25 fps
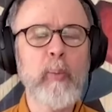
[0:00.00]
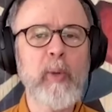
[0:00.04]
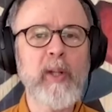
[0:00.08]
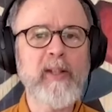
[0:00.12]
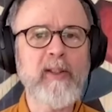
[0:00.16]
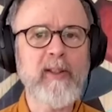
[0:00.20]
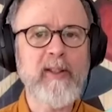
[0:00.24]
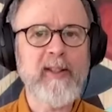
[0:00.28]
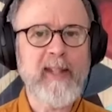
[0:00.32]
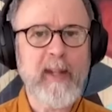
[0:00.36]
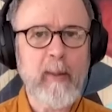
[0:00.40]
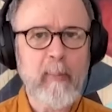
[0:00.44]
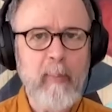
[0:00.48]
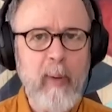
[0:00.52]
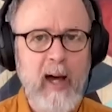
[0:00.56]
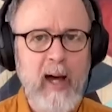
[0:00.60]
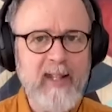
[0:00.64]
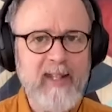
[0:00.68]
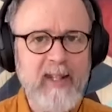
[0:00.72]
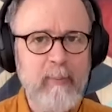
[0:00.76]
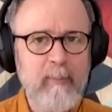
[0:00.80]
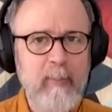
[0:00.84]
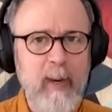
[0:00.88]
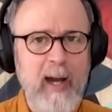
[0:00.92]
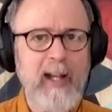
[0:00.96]
parce que c'était
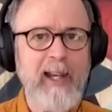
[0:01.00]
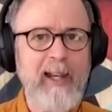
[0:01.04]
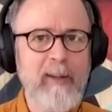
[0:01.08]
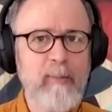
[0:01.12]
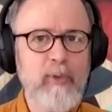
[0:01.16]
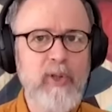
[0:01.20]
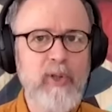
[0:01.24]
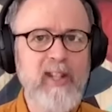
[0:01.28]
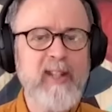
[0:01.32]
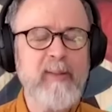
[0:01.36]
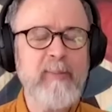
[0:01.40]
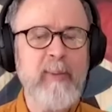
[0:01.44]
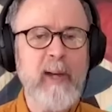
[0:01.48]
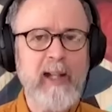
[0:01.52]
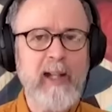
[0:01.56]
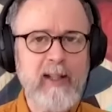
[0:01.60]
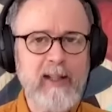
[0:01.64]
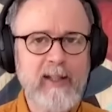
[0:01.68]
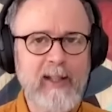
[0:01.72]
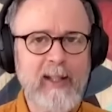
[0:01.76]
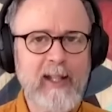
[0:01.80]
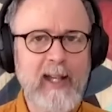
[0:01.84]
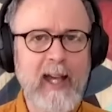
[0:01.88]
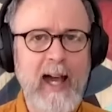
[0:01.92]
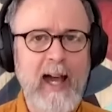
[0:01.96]
passé par la
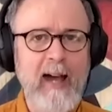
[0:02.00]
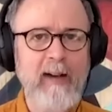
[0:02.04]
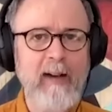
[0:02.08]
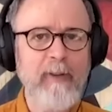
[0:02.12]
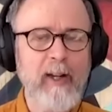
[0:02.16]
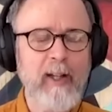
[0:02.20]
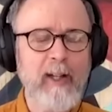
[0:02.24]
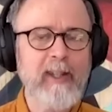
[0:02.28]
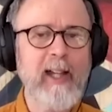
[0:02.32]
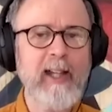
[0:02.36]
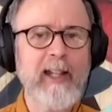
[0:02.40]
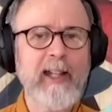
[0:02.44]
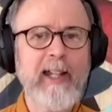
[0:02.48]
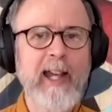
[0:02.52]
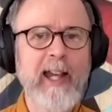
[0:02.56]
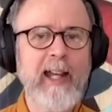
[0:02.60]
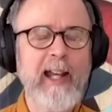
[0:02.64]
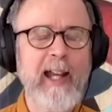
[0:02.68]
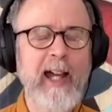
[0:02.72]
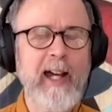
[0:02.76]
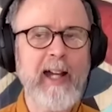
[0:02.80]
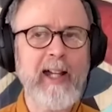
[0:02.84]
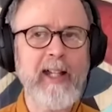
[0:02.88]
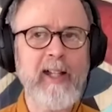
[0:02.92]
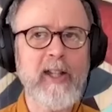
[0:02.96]
municipalité avant d'aller
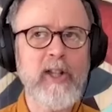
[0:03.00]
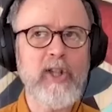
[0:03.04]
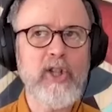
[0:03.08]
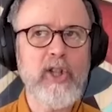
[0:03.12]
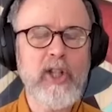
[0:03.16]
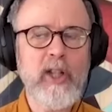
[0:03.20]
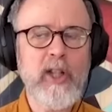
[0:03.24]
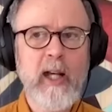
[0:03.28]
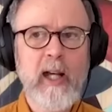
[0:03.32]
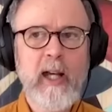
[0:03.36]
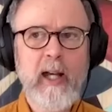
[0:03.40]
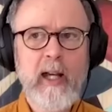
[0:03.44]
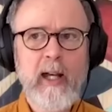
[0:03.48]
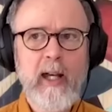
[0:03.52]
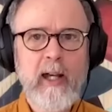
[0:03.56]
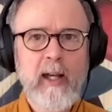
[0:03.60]
à la régie.